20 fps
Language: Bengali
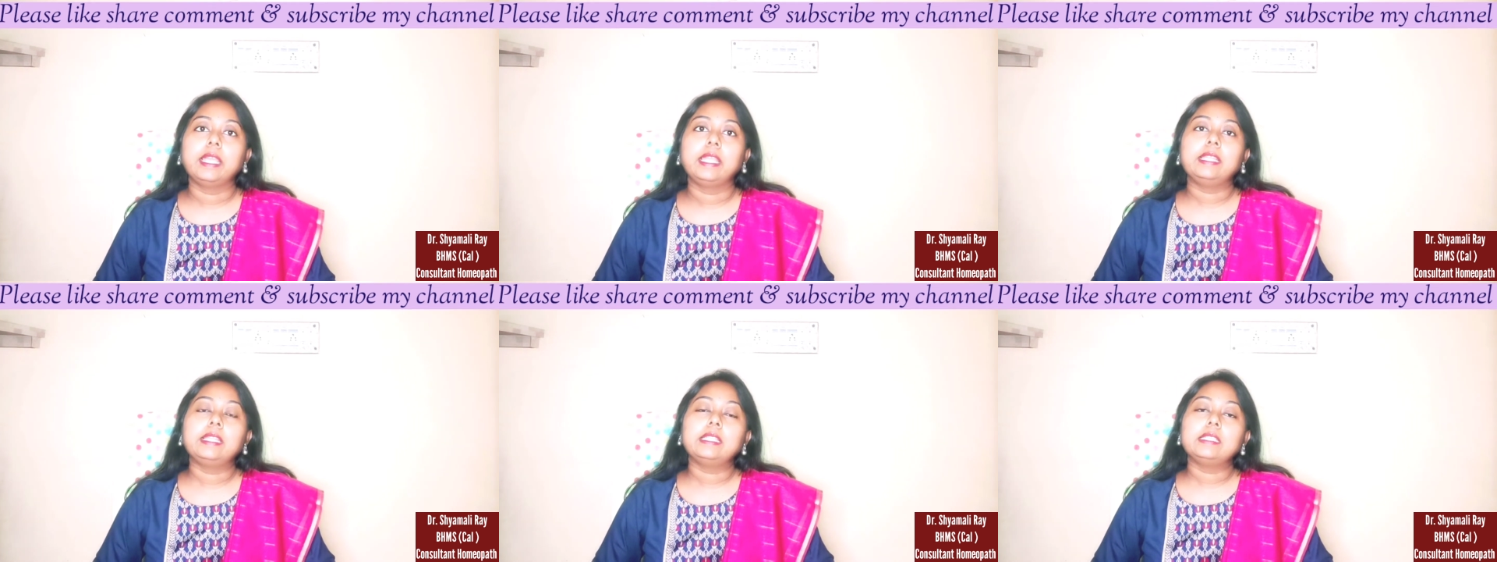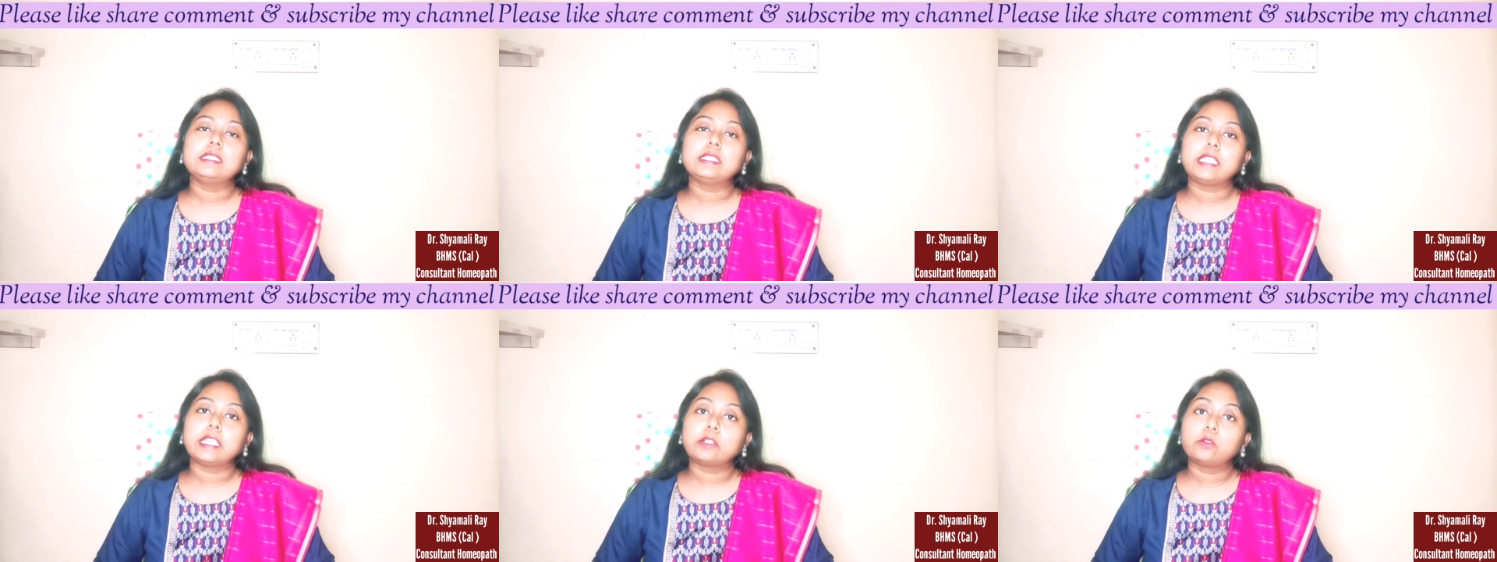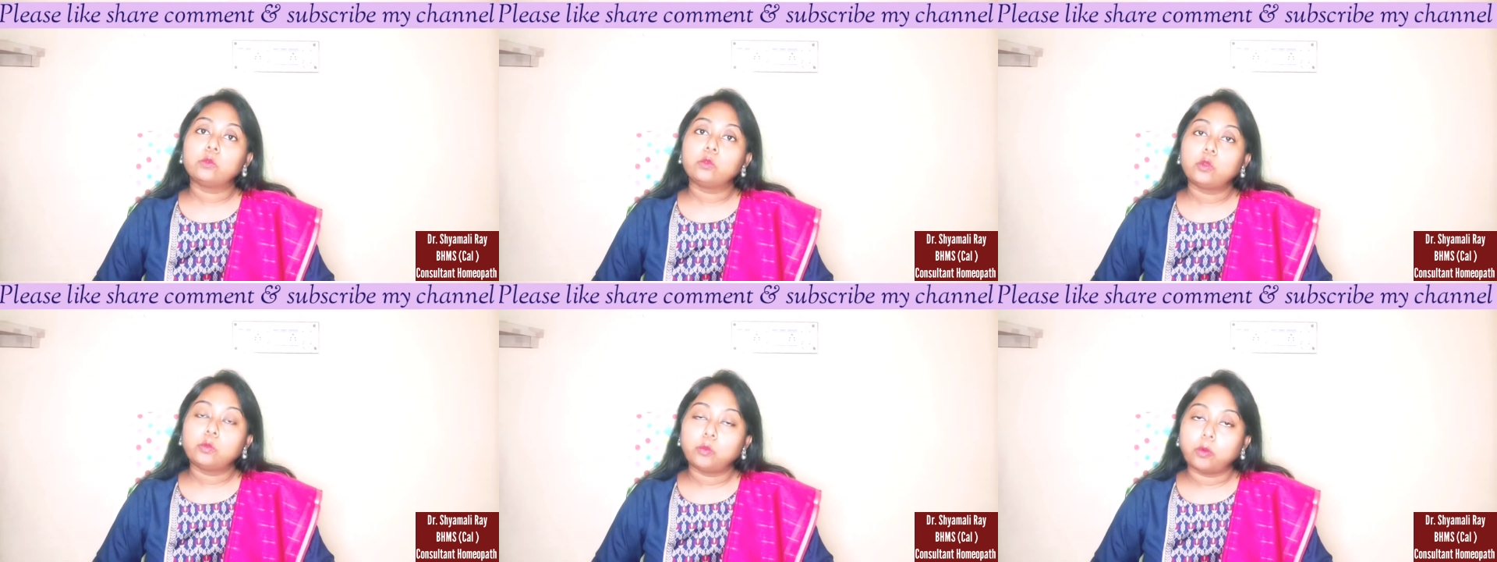এটা যে
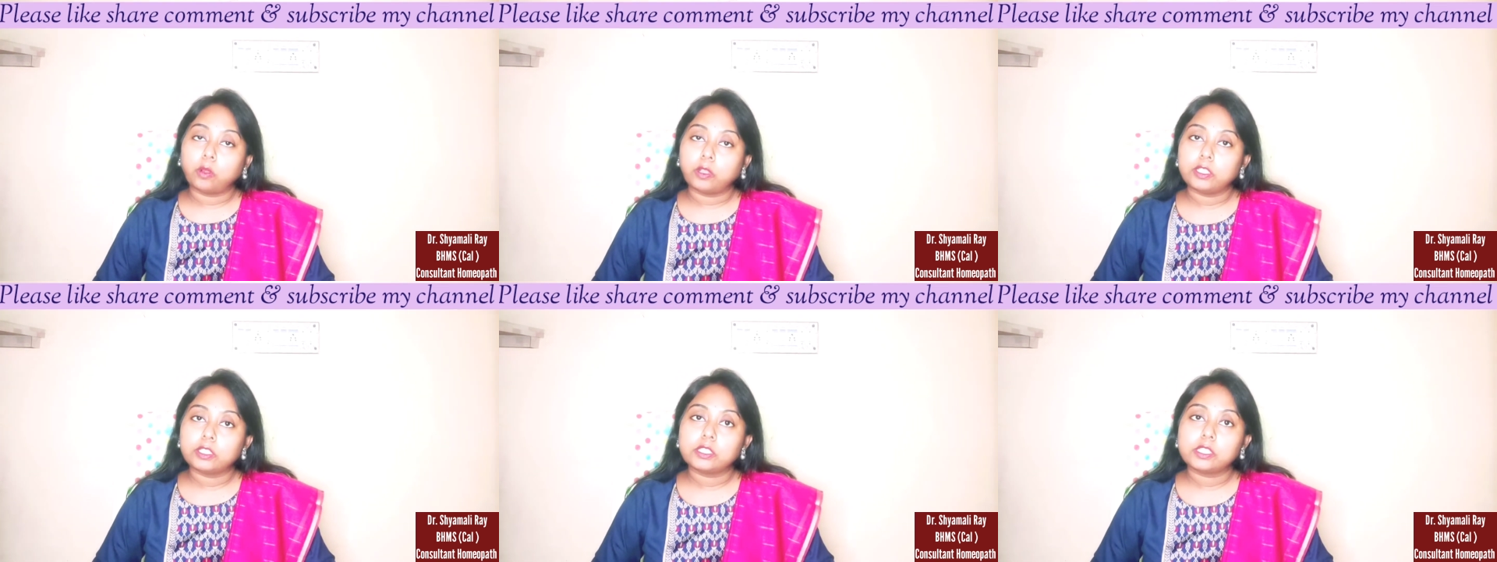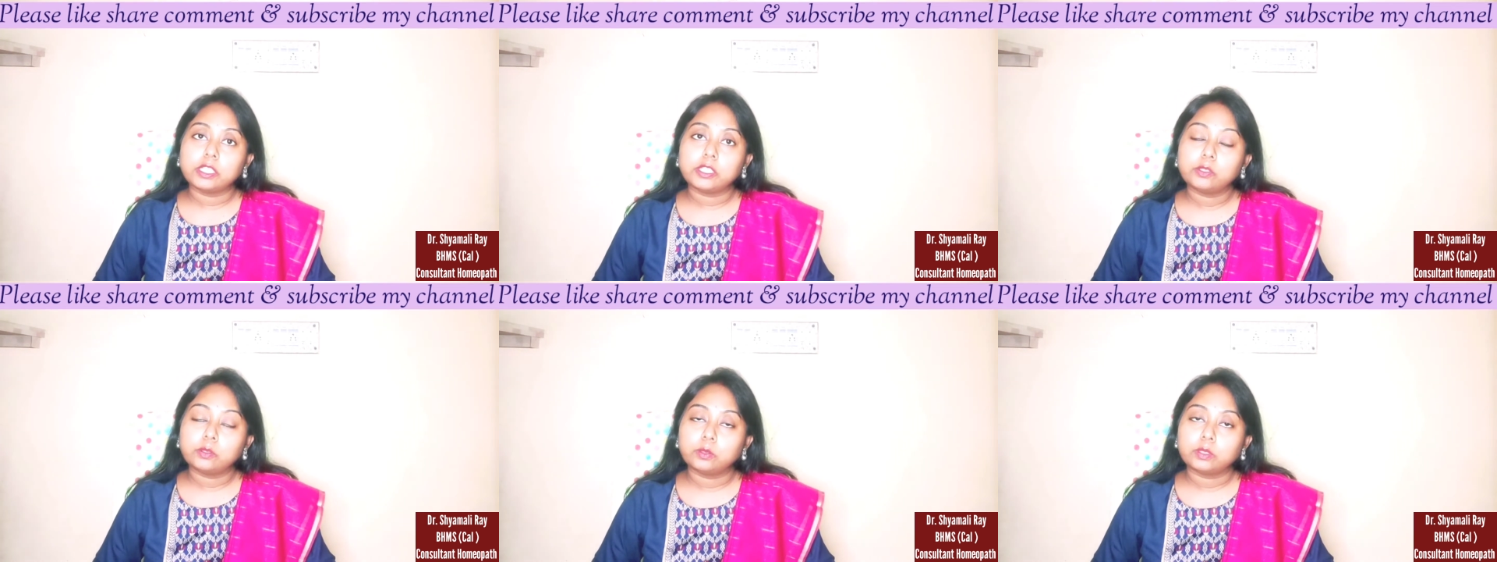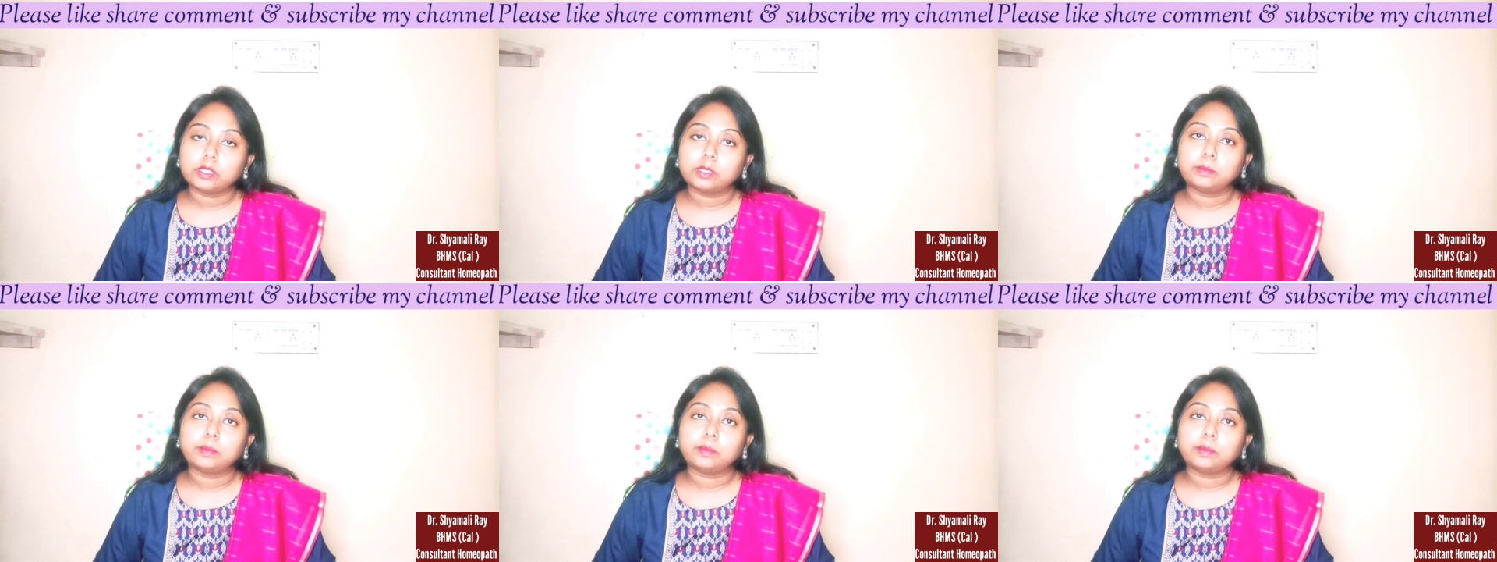কোনো বয়সেই হতে